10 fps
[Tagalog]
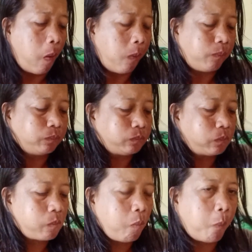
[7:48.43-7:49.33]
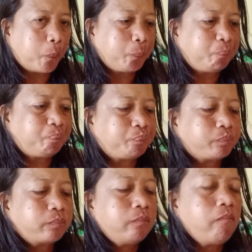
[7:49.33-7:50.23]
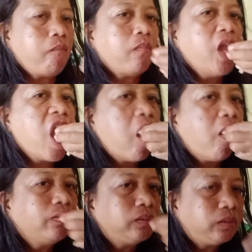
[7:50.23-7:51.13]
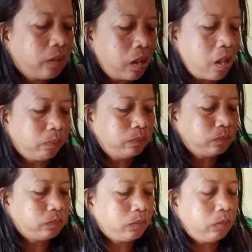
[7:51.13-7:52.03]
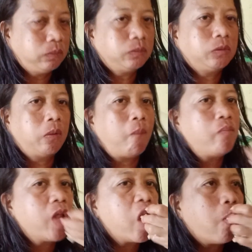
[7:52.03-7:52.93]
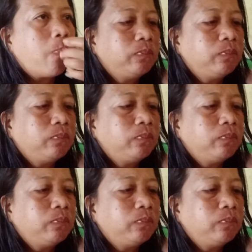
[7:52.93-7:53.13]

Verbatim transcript: Kasi pag nasa tindahan ka, hindi ka taga makakain ng dere-derecho. O ba diba?